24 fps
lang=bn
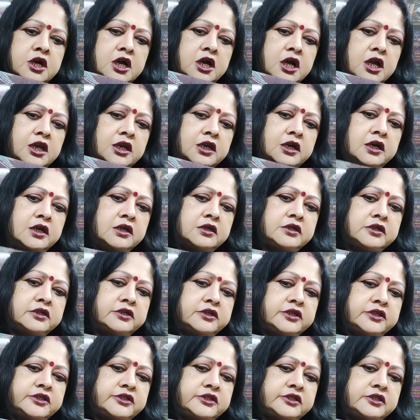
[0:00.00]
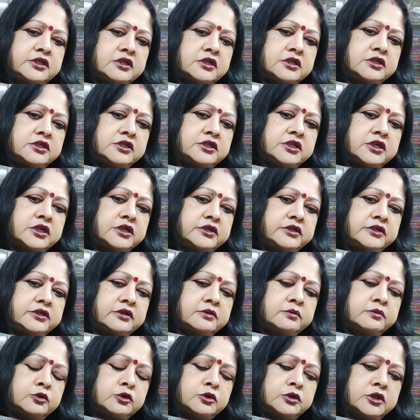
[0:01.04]
হালকা একটা টেক্সচার আছে
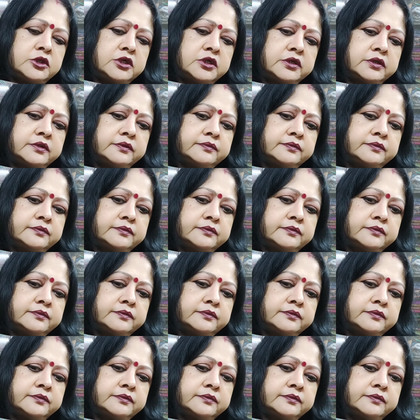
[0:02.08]
শাড়িটার মধ্যে